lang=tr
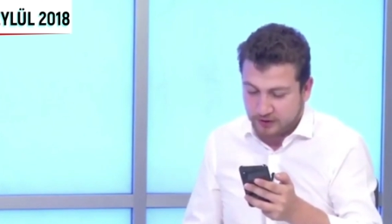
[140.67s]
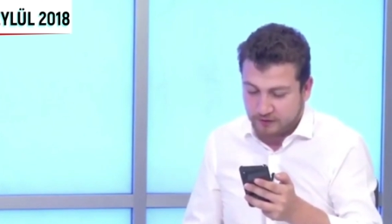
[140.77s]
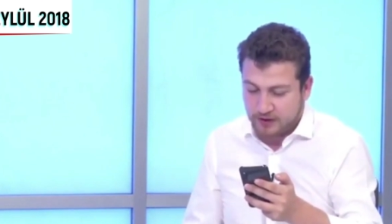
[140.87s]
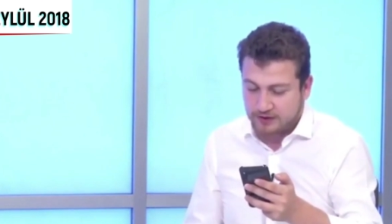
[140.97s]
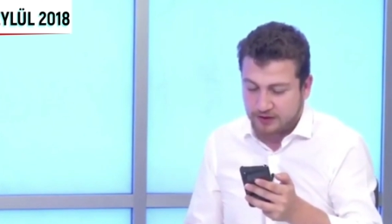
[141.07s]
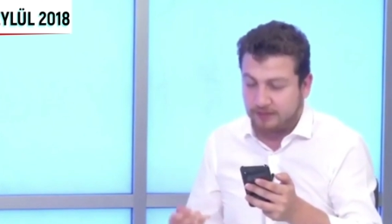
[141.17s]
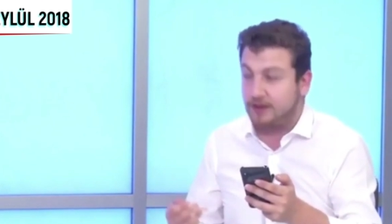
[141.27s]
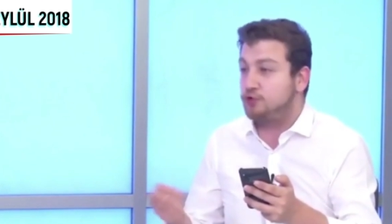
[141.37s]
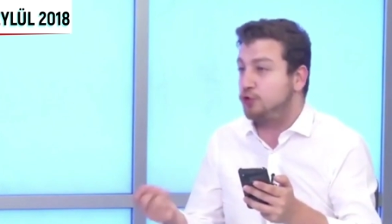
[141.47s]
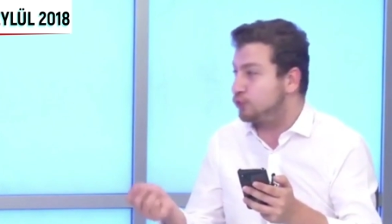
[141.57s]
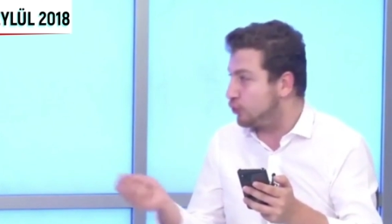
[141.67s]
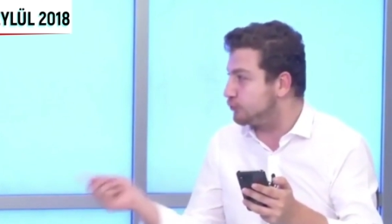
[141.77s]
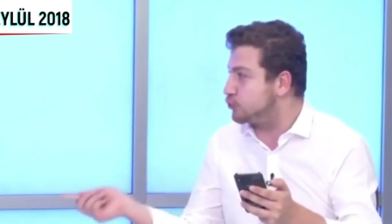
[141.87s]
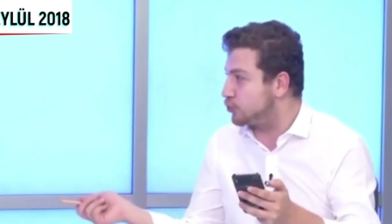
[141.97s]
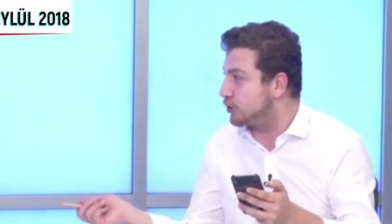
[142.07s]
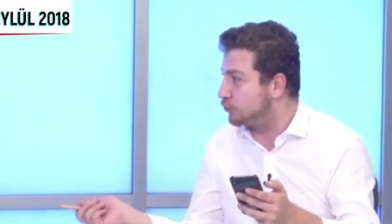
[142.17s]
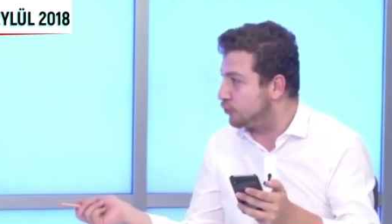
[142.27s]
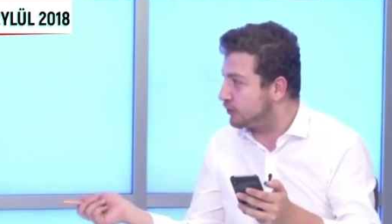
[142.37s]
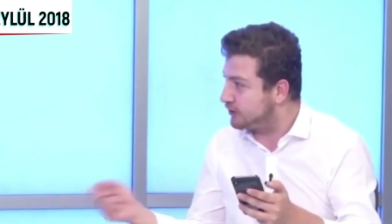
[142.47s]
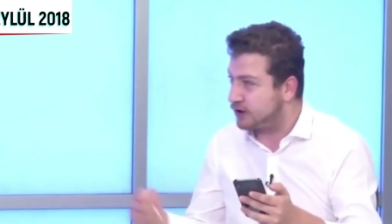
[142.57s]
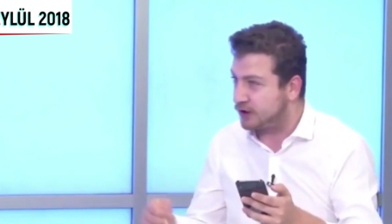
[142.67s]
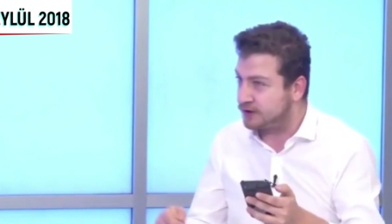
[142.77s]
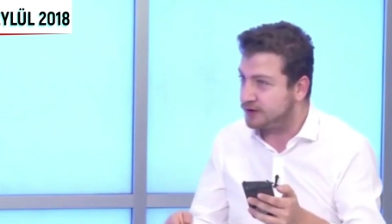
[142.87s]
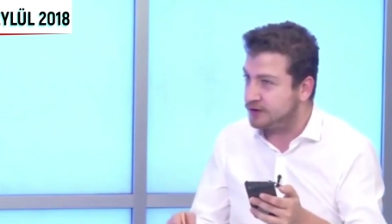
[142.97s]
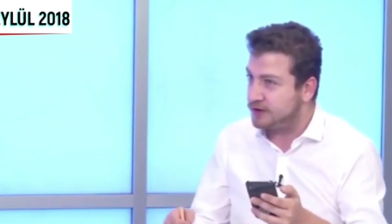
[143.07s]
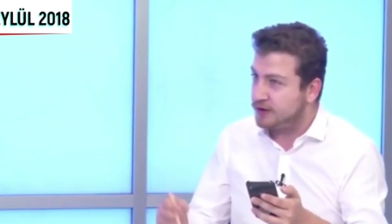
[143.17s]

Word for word: var ama en çok 4.5 alıyor Icardi.